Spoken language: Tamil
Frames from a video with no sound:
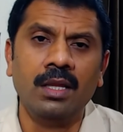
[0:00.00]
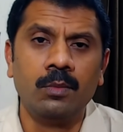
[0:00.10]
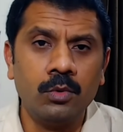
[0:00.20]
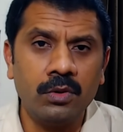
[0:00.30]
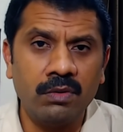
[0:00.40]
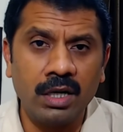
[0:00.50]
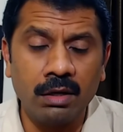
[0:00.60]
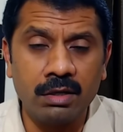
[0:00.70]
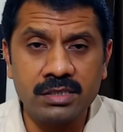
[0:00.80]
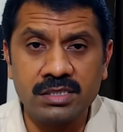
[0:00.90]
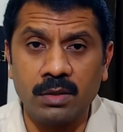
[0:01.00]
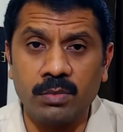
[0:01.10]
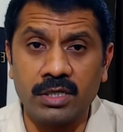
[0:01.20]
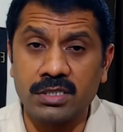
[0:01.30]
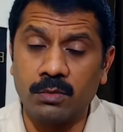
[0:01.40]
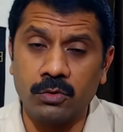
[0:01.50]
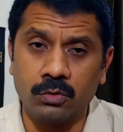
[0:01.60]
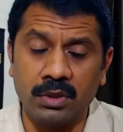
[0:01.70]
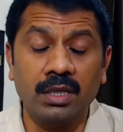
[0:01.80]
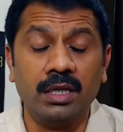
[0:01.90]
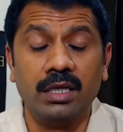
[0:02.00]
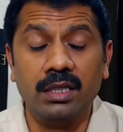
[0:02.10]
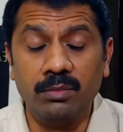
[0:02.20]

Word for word: மூணு வேலையும் அரிசி சாப்பாடு சாப்பிட்றது உண்டு இது